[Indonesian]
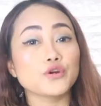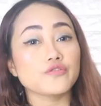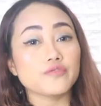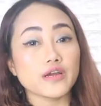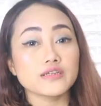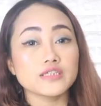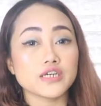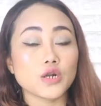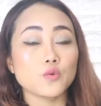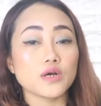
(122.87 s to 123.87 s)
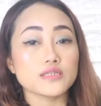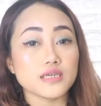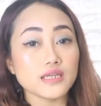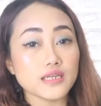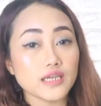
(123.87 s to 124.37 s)
Purifying Jawas
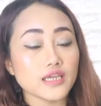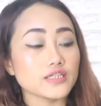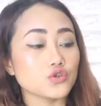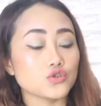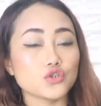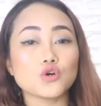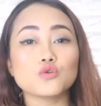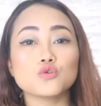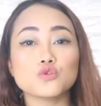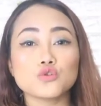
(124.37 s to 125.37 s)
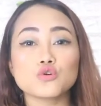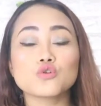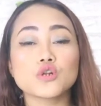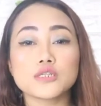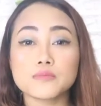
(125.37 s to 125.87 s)
ini cocok untuk
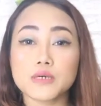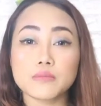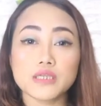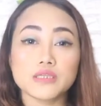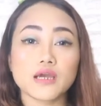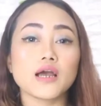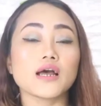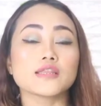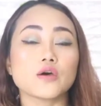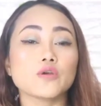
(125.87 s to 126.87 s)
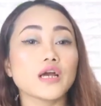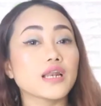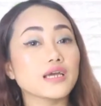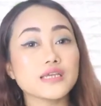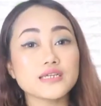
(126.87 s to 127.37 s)
kulit berminyak atau yang
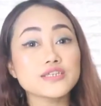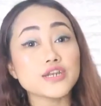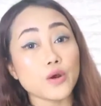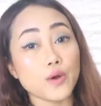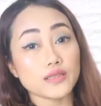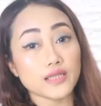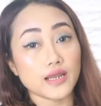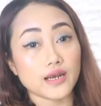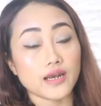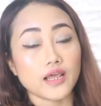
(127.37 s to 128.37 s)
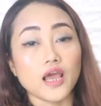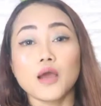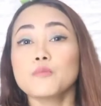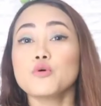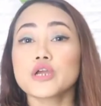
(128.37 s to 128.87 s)
lagi jerawatan.
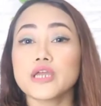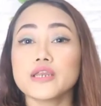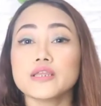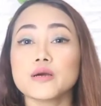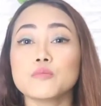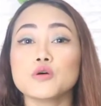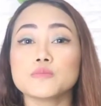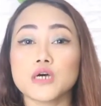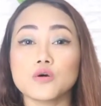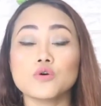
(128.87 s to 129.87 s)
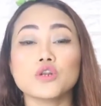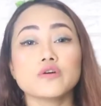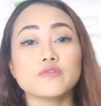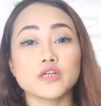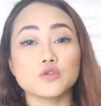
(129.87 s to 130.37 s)
Mungkin yang belum tahu,
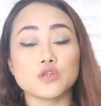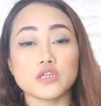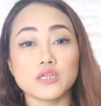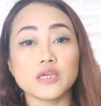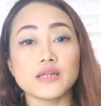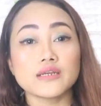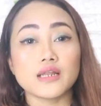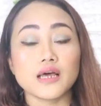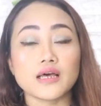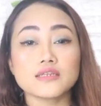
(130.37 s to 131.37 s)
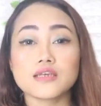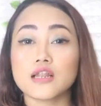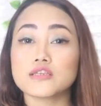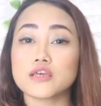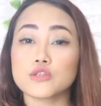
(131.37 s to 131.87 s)
Love Nature ini adalah
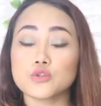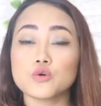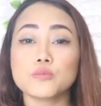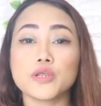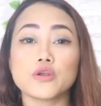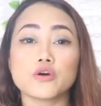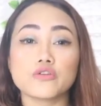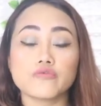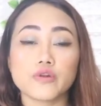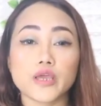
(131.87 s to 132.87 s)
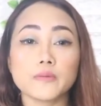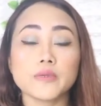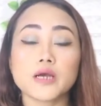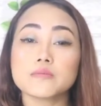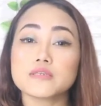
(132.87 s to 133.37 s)
salah satu brand Oriflame
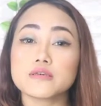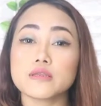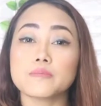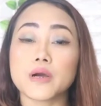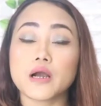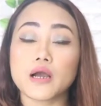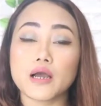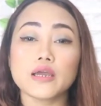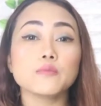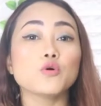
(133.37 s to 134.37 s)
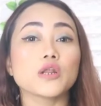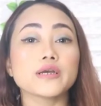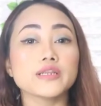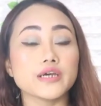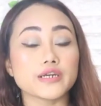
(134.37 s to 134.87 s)
yang bisa dipakai
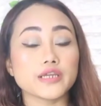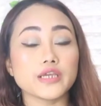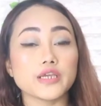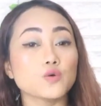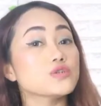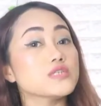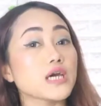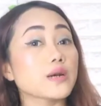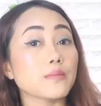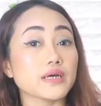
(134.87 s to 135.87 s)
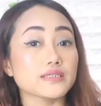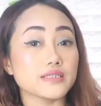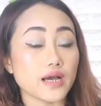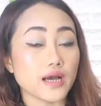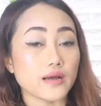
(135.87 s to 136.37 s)
mulai dari usia
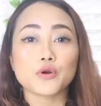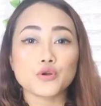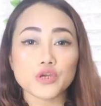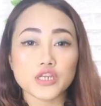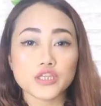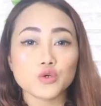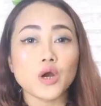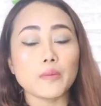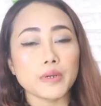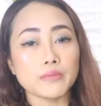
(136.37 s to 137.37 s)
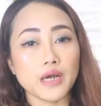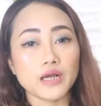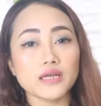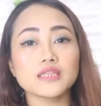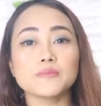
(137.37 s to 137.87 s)
remaja. Produk ini tuh aman
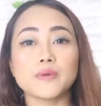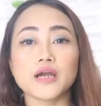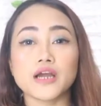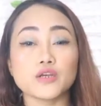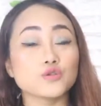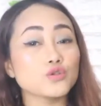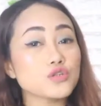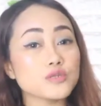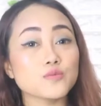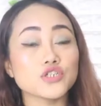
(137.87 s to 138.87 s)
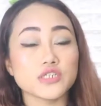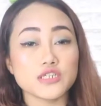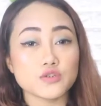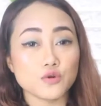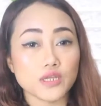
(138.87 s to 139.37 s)
banget dipakai untuk semua
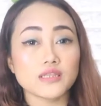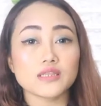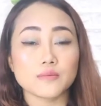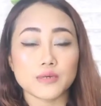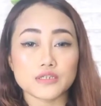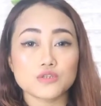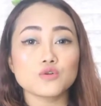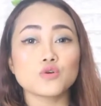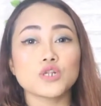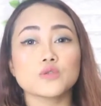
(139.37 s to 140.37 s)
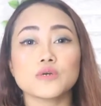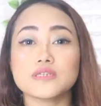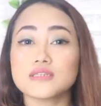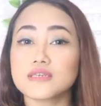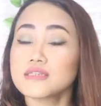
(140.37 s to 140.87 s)
jenis kulit, termasuk kulit
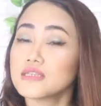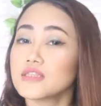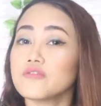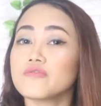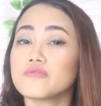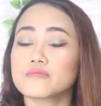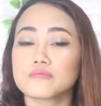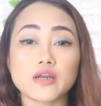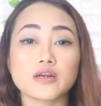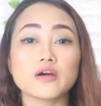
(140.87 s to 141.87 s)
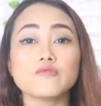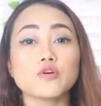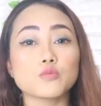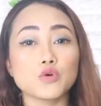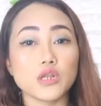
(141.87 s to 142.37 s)
wajah sensitif, karena
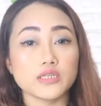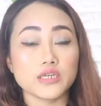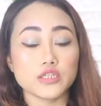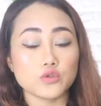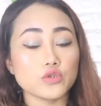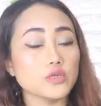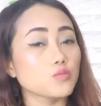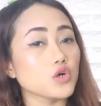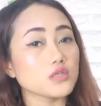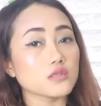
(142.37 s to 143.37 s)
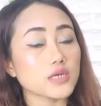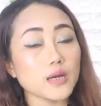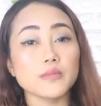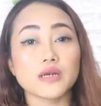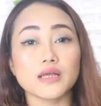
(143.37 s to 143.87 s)
formulanya itu dibuat
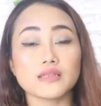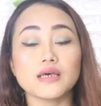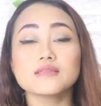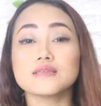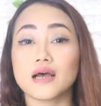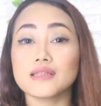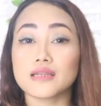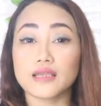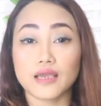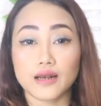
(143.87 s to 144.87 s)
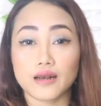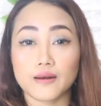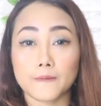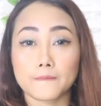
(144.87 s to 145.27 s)
nggak berat dan sangat ringan.